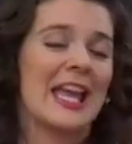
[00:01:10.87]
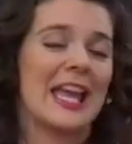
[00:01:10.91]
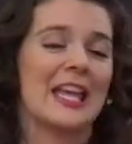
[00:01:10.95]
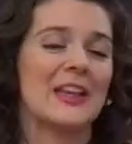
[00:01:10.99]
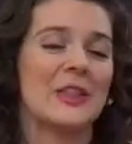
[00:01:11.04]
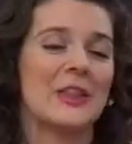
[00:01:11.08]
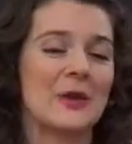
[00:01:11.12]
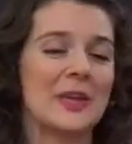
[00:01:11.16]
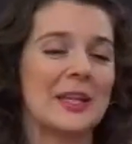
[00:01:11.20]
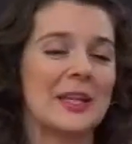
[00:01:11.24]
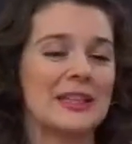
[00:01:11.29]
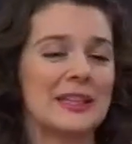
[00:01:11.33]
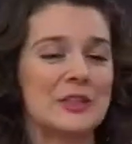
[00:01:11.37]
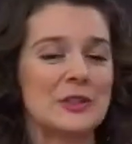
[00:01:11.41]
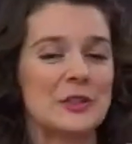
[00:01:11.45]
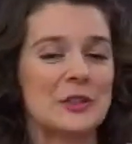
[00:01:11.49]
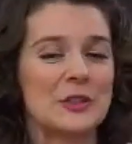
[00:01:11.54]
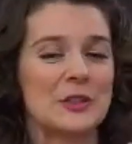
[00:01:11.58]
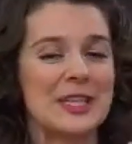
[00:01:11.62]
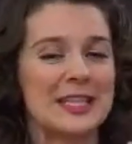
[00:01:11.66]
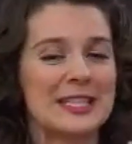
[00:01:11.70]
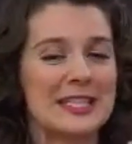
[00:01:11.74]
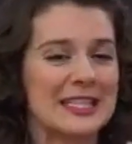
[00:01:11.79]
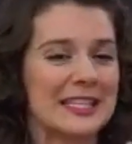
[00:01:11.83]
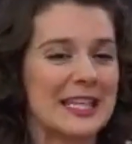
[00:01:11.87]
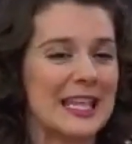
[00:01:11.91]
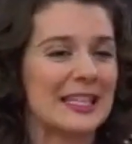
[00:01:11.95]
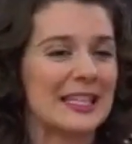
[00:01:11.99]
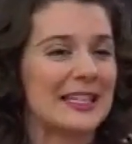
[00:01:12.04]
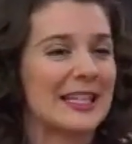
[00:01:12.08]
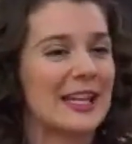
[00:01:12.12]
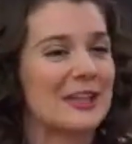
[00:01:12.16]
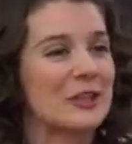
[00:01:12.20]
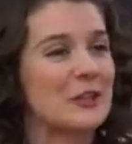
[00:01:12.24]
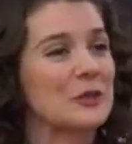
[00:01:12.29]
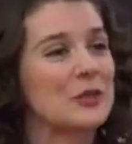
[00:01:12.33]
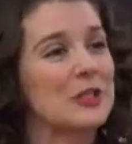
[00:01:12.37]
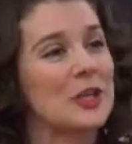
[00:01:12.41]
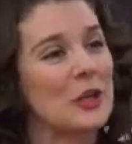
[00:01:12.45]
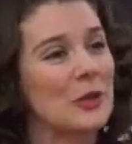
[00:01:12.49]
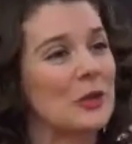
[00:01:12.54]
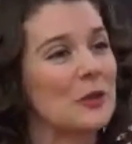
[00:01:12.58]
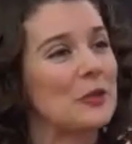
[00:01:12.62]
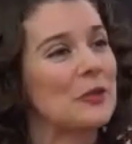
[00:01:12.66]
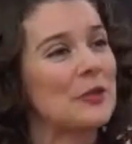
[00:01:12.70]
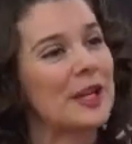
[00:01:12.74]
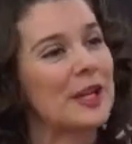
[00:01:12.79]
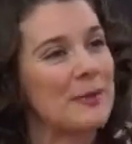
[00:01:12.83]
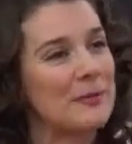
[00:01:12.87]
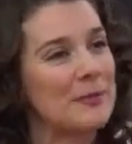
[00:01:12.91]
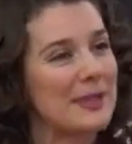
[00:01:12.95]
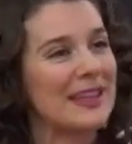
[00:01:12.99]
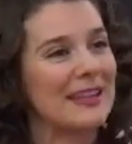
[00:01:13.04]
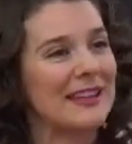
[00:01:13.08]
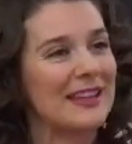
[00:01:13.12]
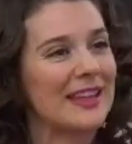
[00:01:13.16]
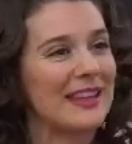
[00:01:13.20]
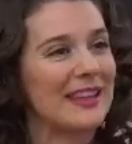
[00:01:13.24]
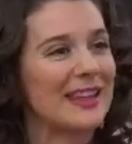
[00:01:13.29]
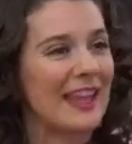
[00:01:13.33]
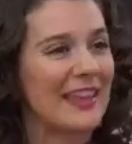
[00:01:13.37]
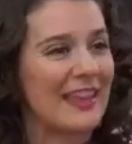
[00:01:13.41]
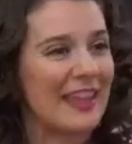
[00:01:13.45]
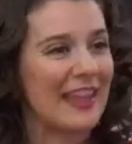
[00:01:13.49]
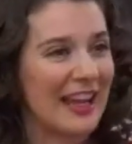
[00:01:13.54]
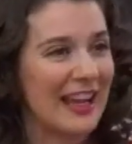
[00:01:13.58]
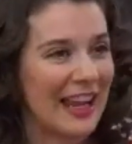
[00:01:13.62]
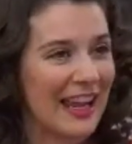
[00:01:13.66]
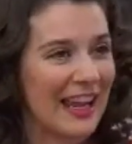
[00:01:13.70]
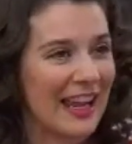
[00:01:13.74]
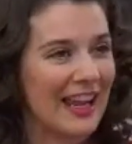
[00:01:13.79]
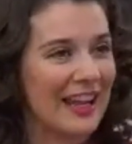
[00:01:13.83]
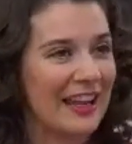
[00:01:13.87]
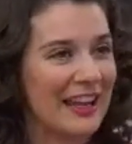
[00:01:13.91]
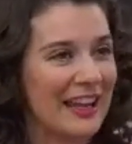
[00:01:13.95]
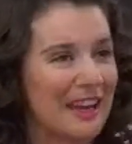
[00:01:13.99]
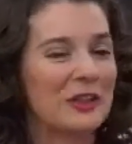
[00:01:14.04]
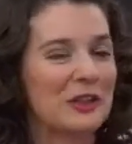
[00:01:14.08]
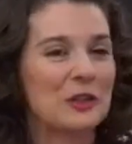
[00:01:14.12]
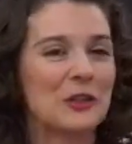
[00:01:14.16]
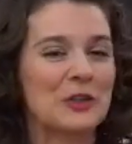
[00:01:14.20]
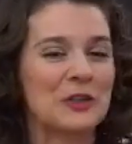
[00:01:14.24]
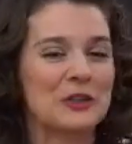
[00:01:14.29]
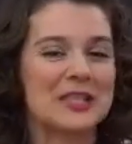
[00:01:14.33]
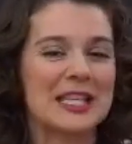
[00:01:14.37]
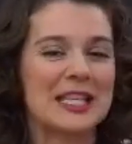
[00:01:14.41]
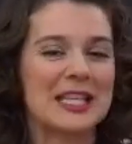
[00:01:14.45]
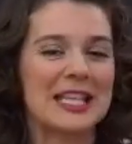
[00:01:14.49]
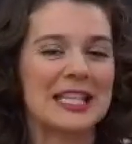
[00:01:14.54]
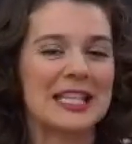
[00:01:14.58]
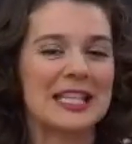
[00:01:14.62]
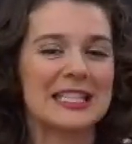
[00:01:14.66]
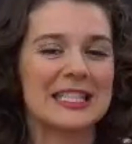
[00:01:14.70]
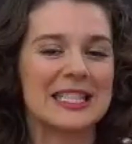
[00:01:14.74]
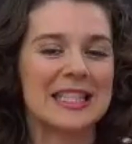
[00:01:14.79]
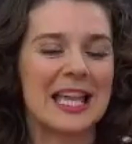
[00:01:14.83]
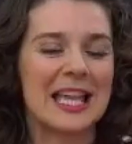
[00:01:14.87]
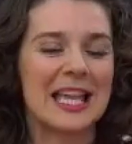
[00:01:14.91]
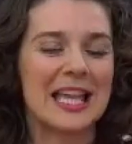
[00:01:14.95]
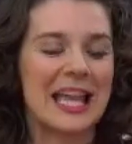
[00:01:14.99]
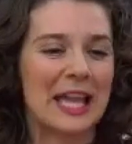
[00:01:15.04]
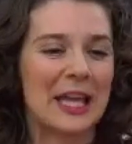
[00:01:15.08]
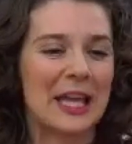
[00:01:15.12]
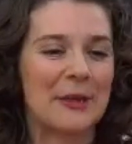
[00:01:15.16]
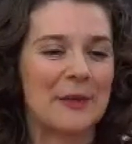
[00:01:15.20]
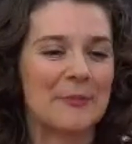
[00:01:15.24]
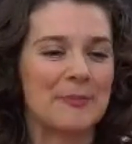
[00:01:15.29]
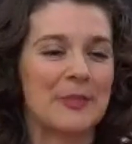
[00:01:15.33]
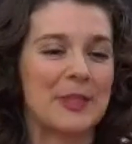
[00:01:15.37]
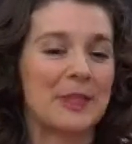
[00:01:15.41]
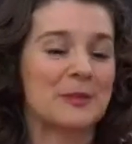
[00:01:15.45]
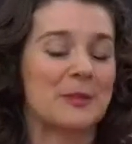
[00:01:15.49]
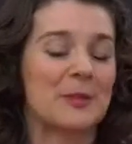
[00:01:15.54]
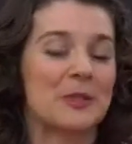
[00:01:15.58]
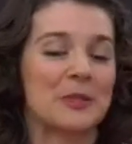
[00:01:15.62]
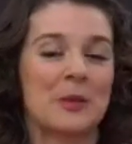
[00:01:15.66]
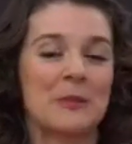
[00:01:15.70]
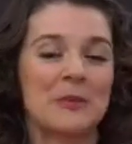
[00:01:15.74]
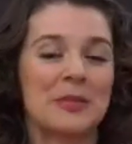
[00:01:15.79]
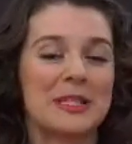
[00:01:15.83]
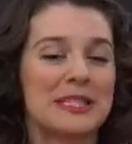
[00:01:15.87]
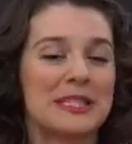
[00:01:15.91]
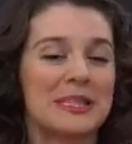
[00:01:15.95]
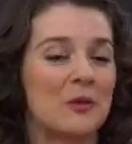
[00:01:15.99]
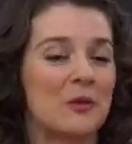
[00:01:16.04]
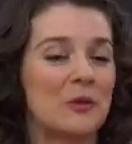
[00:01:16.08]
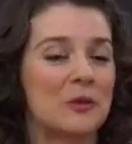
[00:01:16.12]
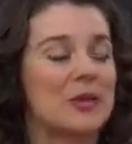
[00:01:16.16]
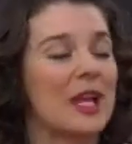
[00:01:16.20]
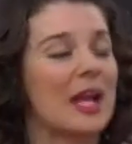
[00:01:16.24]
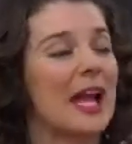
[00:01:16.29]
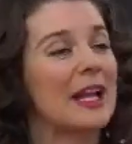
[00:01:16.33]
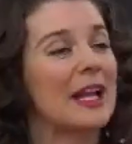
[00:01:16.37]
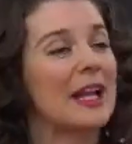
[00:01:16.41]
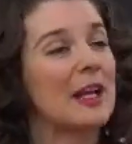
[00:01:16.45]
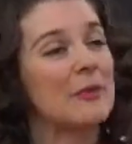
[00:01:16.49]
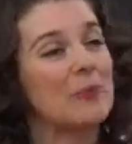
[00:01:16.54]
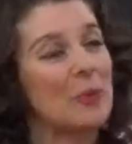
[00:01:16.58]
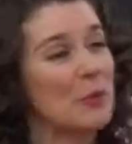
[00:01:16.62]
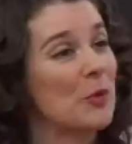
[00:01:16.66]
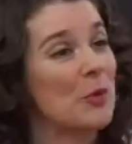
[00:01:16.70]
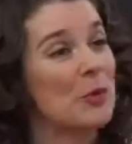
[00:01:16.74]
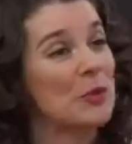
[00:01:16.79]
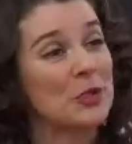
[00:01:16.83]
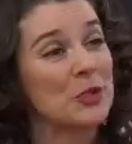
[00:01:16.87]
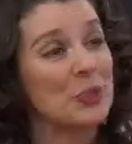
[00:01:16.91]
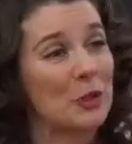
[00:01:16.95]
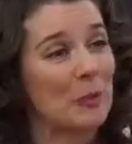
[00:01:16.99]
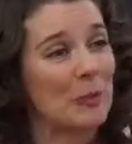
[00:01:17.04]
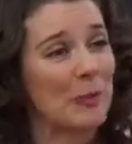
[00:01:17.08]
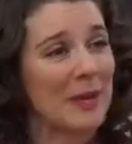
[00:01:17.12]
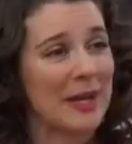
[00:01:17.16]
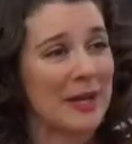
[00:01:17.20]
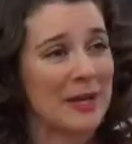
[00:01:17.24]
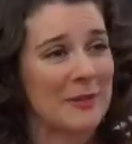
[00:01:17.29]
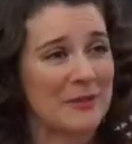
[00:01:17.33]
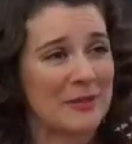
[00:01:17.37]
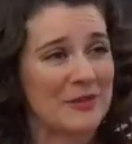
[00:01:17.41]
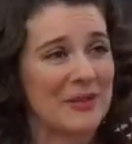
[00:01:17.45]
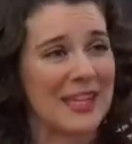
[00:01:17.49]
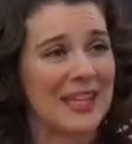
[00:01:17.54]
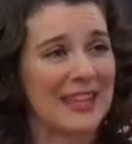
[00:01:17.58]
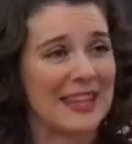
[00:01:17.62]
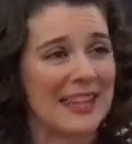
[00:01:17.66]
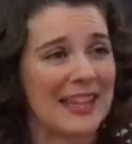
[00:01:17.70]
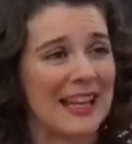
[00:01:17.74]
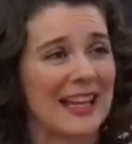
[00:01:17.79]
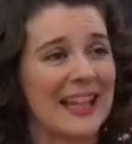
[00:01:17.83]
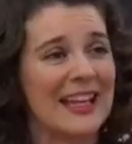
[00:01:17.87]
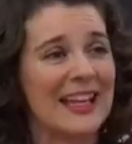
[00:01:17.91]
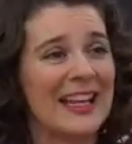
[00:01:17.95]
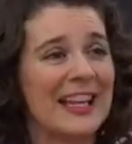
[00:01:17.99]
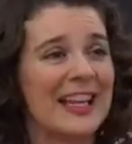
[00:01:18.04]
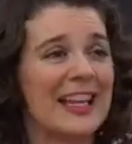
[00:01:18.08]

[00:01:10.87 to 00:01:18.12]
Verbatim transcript: Y durante esos 17 años encontré mi identidad en Él. Entonces, eh, después comencé a buscar el propósito para mi vida